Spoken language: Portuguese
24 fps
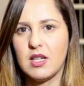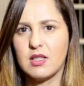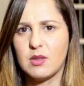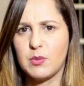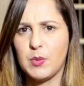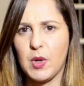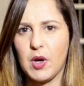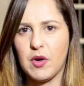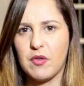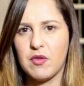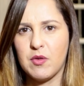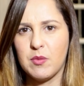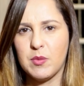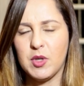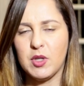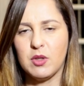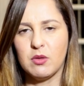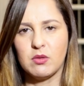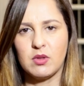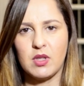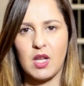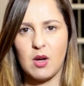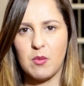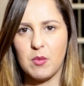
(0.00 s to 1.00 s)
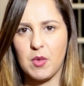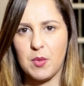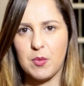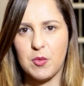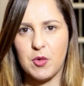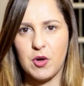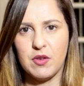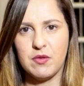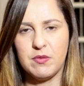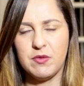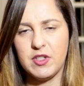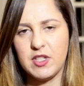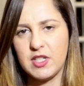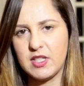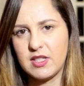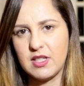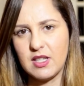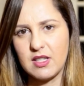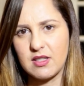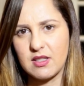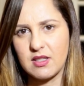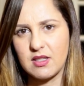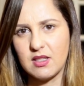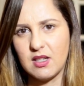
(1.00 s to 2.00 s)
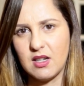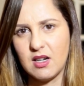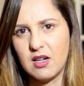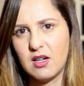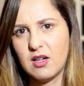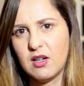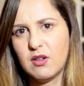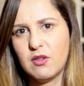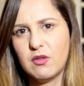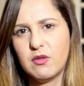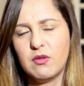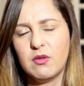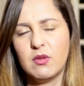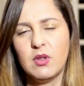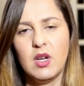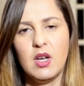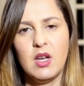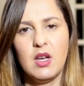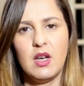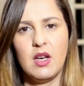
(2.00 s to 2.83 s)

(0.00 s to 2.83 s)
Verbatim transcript: esse perfume não tem uma boa fixação,